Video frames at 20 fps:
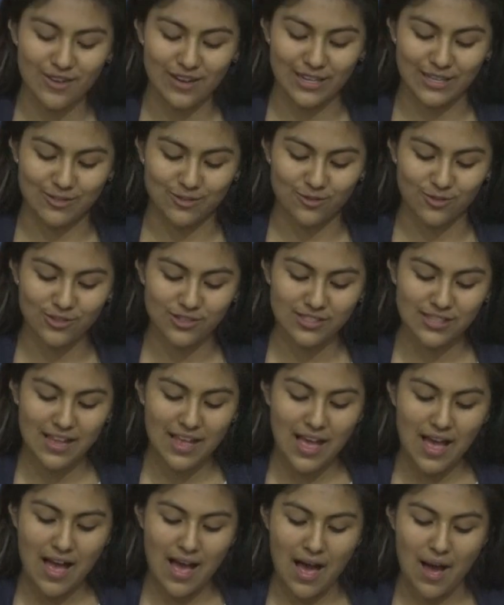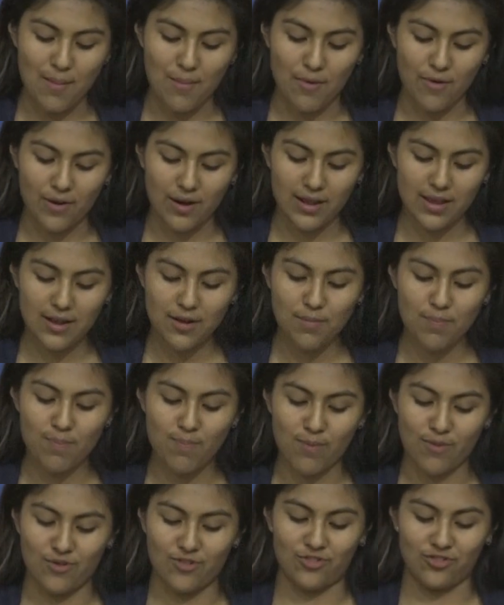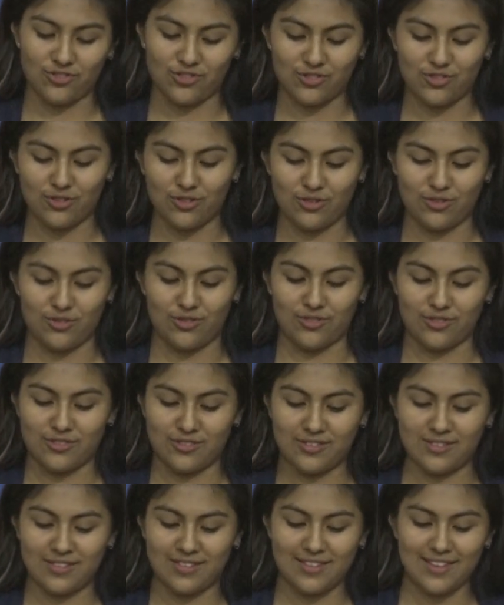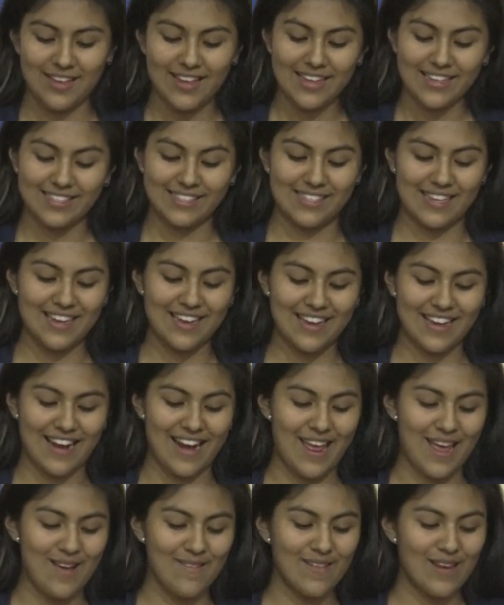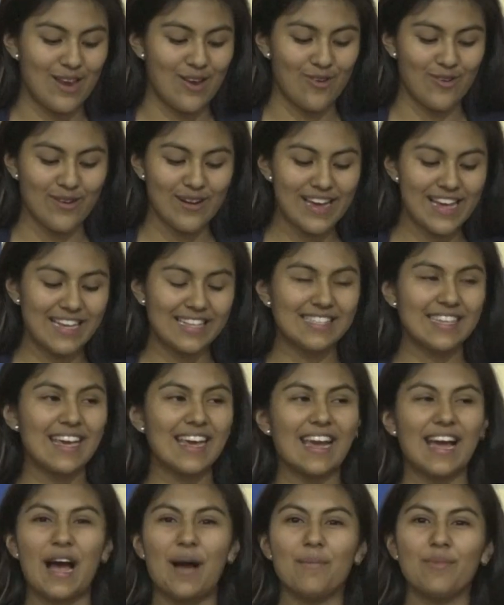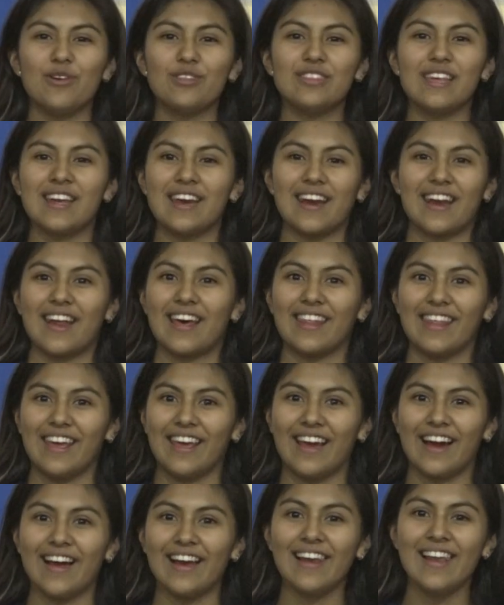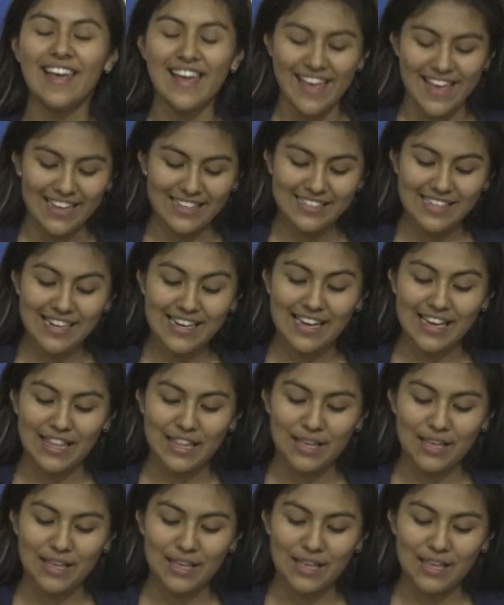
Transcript: Jesús a morir por nosotros. Es increíble, ¿no? Ese cambio tan radical es el que